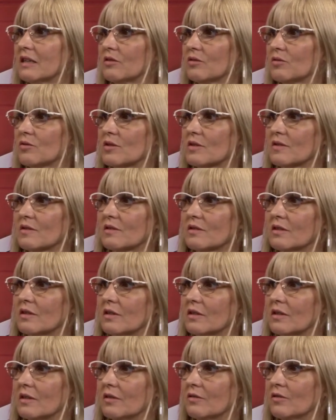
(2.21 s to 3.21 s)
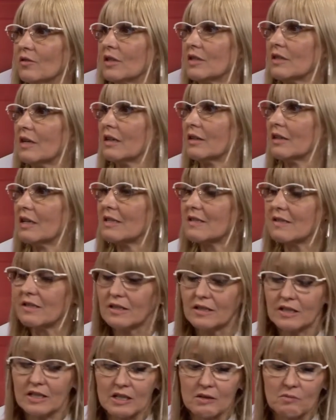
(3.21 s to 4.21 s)
entonces eh, no le anda el
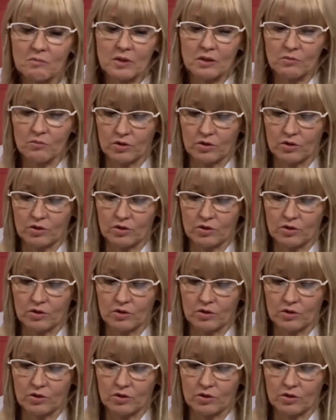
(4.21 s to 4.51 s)
sistema.